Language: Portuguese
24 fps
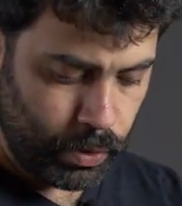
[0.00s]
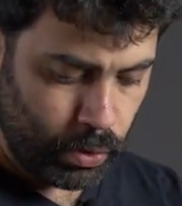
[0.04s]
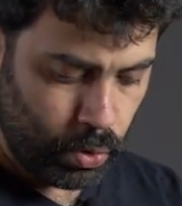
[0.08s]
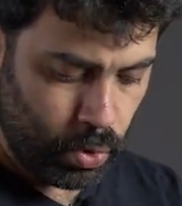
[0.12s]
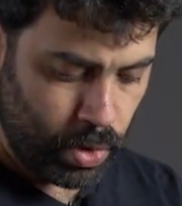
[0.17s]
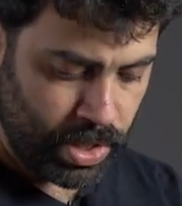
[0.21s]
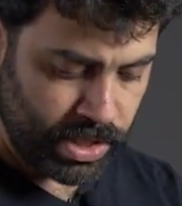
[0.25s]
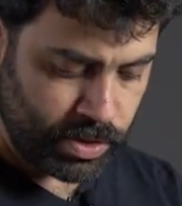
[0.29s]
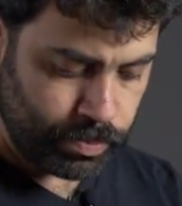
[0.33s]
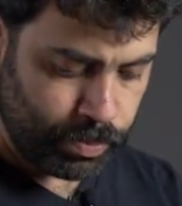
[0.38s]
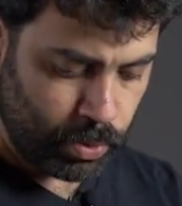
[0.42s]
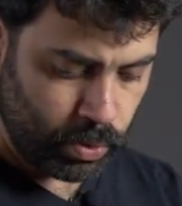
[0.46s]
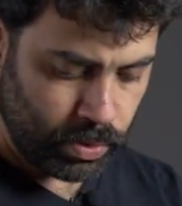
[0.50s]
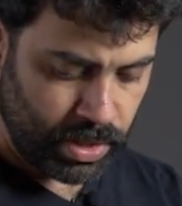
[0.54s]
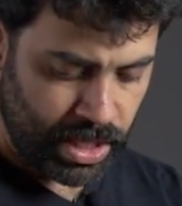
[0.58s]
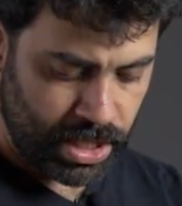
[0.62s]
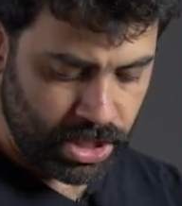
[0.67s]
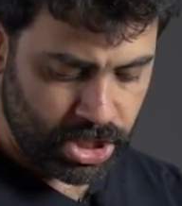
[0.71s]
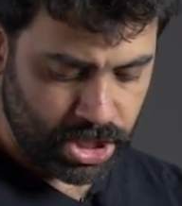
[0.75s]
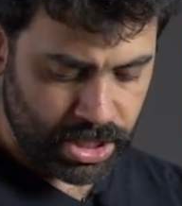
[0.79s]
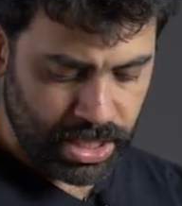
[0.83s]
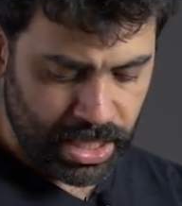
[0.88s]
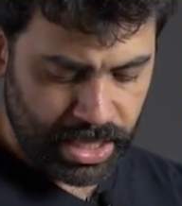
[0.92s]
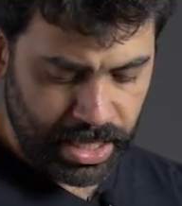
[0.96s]

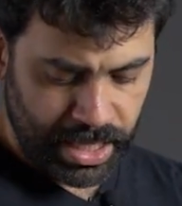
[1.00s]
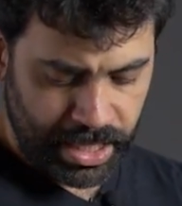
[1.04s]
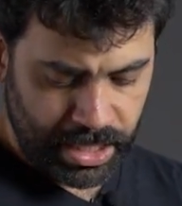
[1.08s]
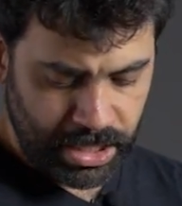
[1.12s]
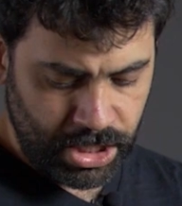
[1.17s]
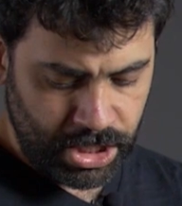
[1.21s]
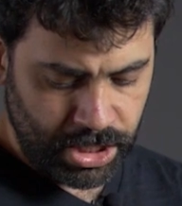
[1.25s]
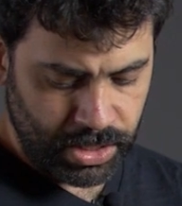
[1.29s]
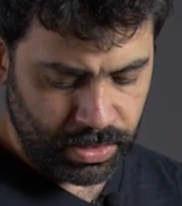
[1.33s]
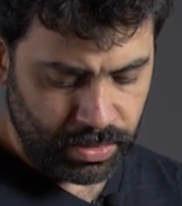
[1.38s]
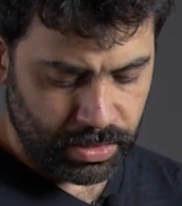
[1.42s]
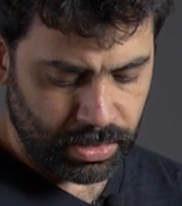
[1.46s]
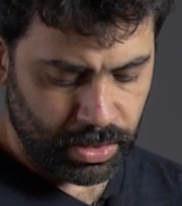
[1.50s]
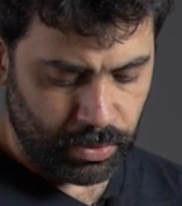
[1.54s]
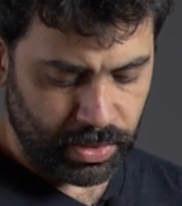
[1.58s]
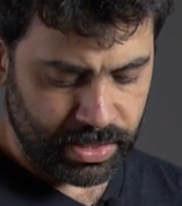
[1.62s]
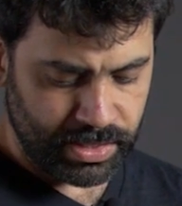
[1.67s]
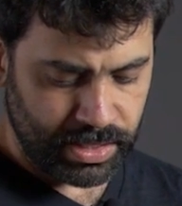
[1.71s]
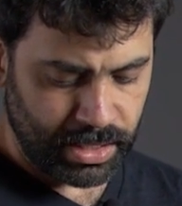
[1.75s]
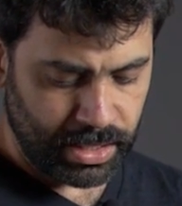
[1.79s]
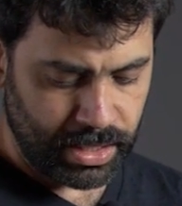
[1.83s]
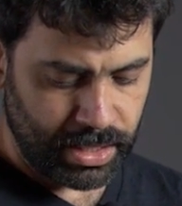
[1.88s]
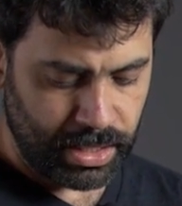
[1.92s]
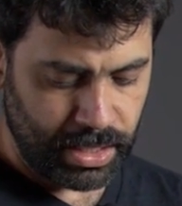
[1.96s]
correspondente da lente, então
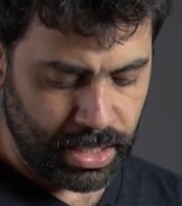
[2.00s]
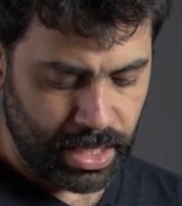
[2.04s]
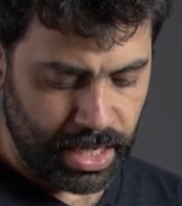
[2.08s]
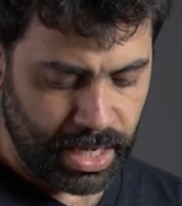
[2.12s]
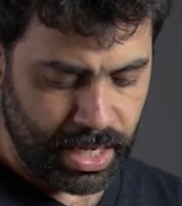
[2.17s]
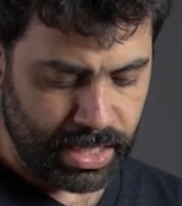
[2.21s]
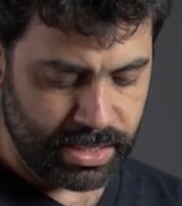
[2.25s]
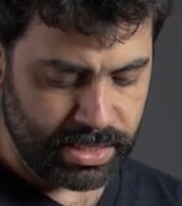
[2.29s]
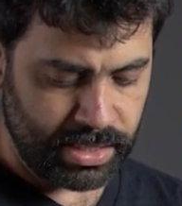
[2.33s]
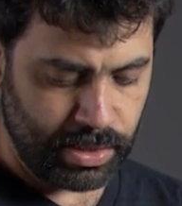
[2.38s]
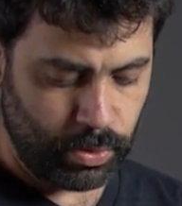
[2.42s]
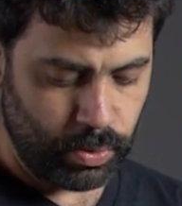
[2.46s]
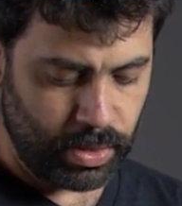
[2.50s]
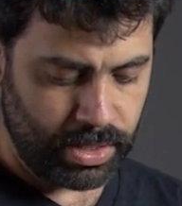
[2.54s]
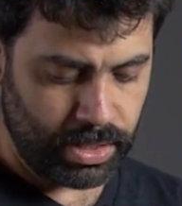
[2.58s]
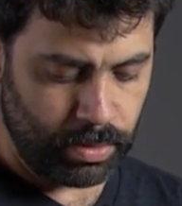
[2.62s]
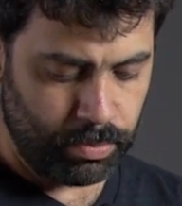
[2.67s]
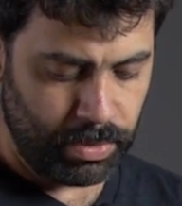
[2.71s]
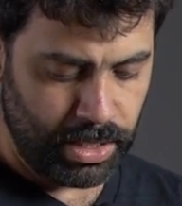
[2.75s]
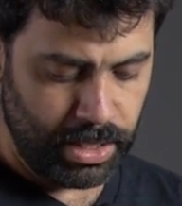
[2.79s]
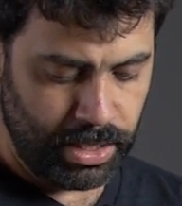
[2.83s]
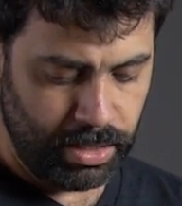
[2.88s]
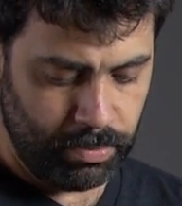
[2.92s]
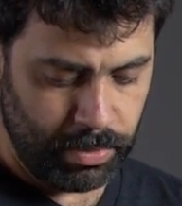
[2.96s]
essa aqui é a
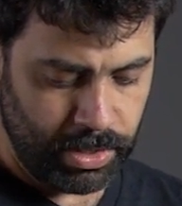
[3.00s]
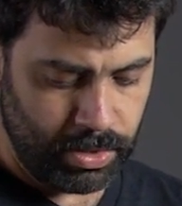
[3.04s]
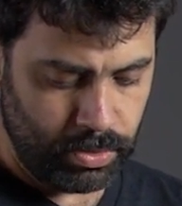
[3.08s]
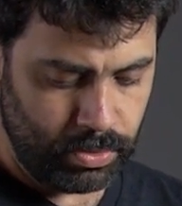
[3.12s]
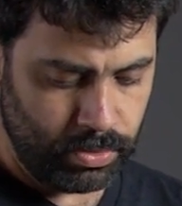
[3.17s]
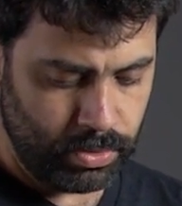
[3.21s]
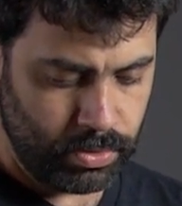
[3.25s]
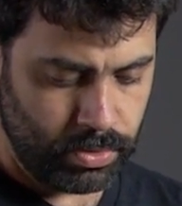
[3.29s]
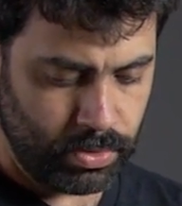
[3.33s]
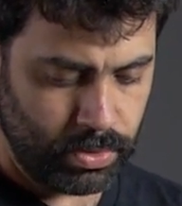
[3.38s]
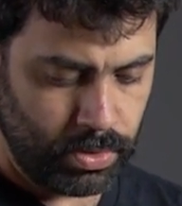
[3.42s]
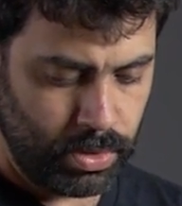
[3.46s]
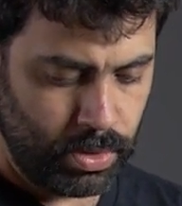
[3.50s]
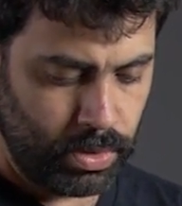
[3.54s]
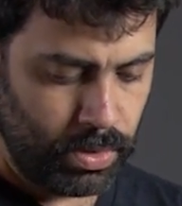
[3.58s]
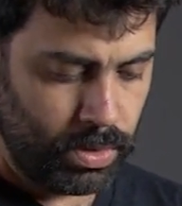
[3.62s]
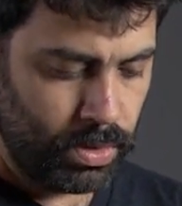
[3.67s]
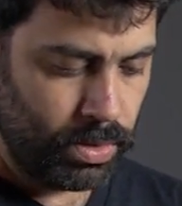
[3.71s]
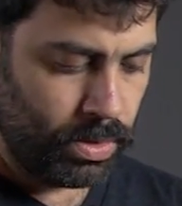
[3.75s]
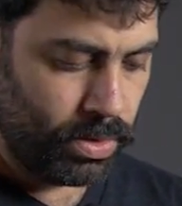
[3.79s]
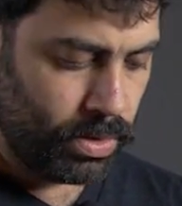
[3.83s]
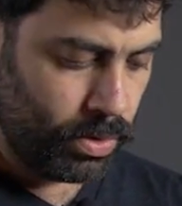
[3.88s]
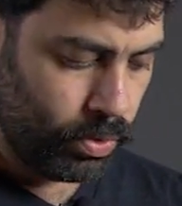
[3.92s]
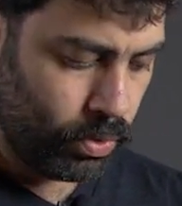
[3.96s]
50 milímetros,
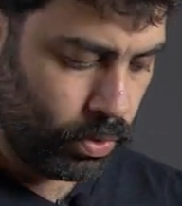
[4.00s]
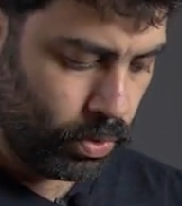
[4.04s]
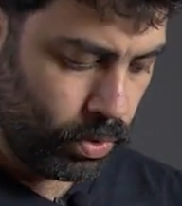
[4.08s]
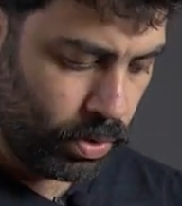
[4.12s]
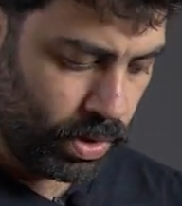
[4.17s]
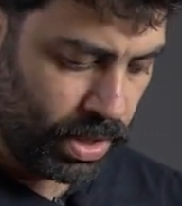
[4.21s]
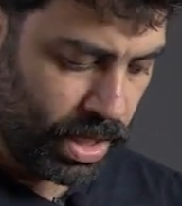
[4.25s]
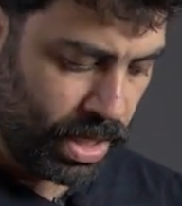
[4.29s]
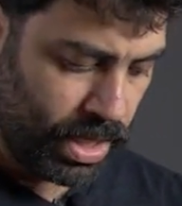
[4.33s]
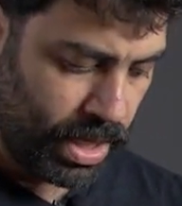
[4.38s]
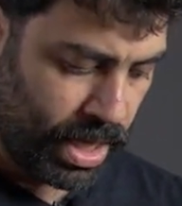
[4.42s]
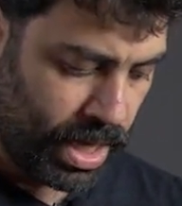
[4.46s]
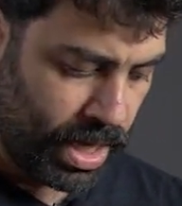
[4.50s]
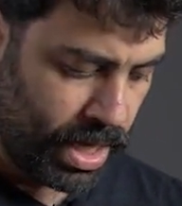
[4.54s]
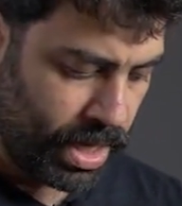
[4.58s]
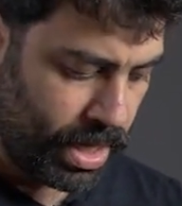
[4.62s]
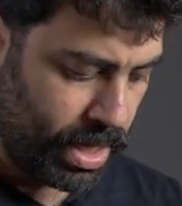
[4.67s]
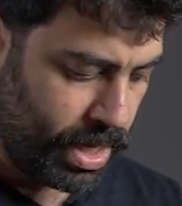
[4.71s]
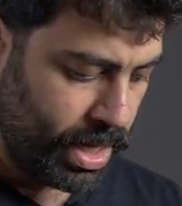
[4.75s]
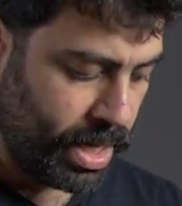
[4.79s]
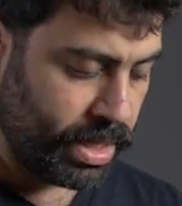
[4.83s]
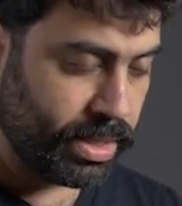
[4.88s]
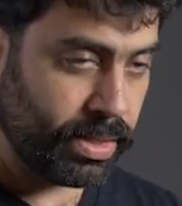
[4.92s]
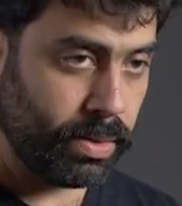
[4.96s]
eu coloquei
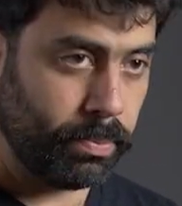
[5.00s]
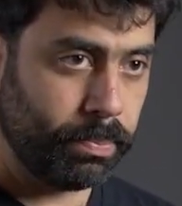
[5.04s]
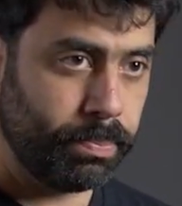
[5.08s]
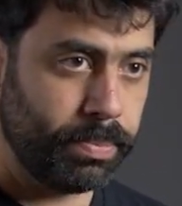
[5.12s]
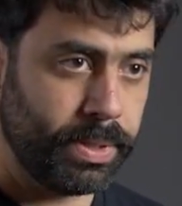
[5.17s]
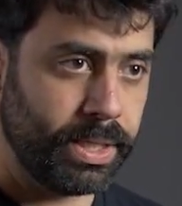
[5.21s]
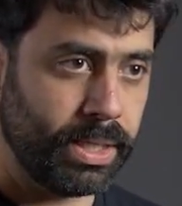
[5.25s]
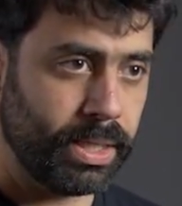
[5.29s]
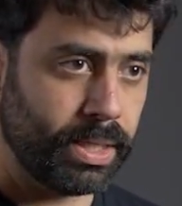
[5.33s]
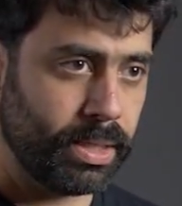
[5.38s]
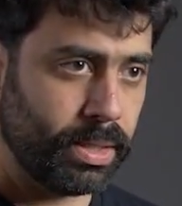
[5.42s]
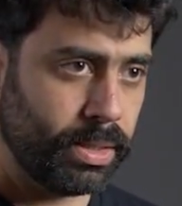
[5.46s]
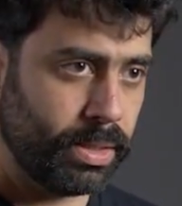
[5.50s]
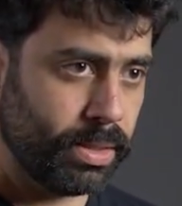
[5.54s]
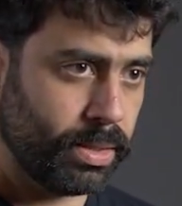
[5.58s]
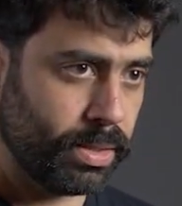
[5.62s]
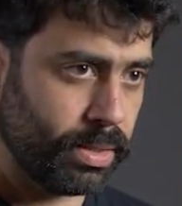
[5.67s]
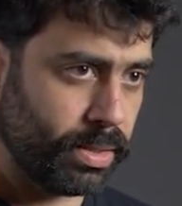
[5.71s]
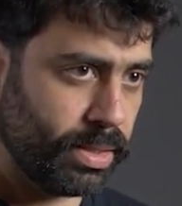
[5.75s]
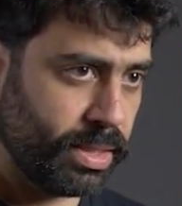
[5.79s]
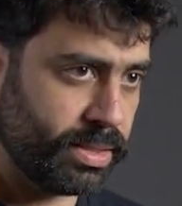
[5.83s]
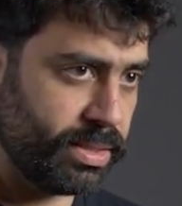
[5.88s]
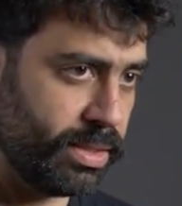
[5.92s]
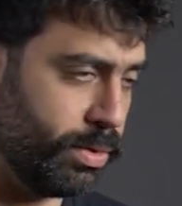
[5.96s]
lá a tampinha
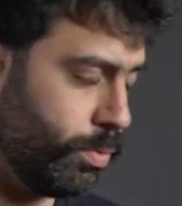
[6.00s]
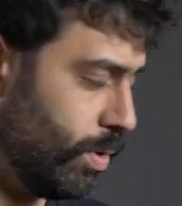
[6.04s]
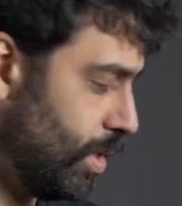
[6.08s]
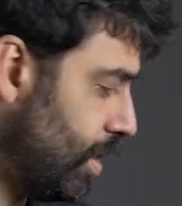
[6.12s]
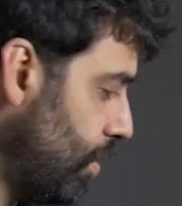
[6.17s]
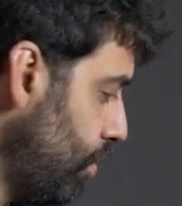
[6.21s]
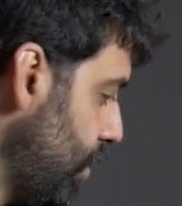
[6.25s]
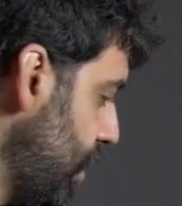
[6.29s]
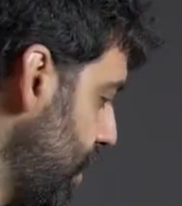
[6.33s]
da 50